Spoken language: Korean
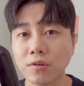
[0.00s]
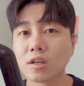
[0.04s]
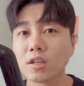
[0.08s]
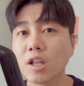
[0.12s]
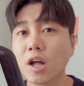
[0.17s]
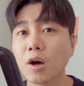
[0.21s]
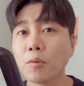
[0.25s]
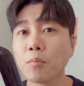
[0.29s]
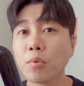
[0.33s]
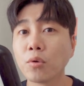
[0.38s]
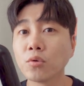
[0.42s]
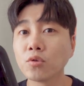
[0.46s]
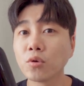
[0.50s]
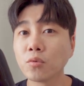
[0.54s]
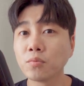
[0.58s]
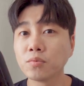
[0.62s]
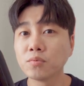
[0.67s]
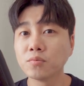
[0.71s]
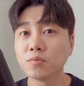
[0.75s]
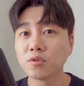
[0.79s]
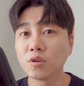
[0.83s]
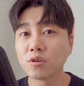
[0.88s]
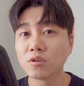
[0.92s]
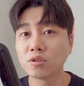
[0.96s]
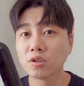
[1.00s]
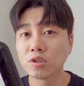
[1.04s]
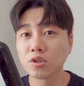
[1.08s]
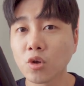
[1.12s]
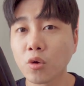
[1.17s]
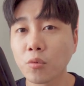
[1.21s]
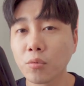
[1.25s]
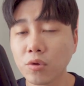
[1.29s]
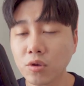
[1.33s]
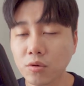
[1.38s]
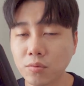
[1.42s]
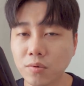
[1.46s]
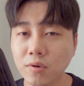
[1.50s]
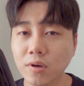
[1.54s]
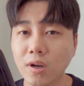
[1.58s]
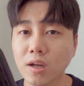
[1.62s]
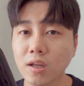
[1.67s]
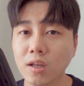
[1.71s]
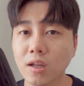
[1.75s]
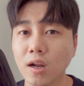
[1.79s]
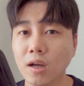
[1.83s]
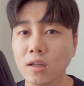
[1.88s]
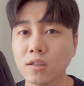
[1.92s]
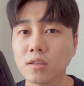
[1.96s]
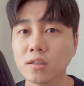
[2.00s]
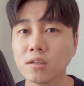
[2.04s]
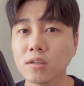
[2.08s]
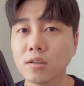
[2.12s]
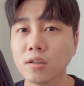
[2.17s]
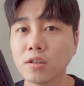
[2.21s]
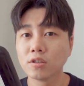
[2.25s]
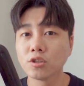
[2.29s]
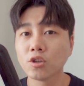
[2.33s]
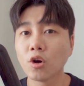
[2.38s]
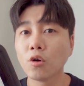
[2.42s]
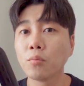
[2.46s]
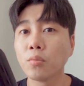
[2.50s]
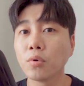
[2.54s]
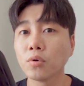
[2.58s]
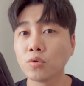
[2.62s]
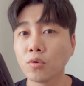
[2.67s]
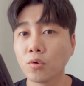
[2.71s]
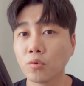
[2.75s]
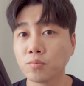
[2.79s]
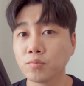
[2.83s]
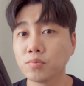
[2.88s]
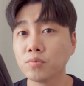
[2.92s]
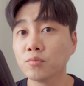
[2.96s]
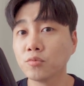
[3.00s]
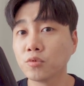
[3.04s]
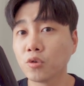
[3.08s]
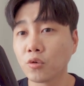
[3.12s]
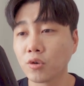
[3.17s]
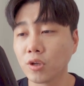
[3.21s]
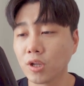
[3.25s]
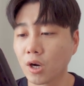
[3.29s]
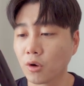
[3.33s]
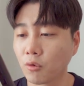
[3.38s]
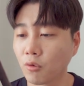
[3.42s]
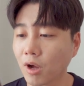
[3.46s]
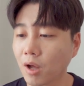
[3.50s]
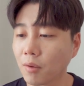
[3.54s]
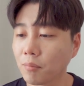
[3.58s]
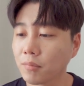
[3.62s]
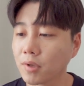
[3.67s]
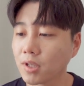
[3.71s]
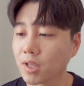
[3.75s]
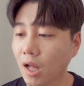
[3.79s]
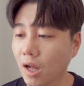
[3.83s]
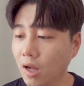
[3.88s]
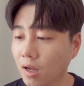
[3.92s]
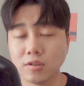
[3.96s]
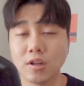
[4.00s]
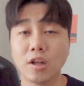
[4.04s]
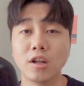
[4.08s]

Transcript: 그 다음 포도 품종은 소비뉴 블랑이라는 청포도 품종이라고 합니다.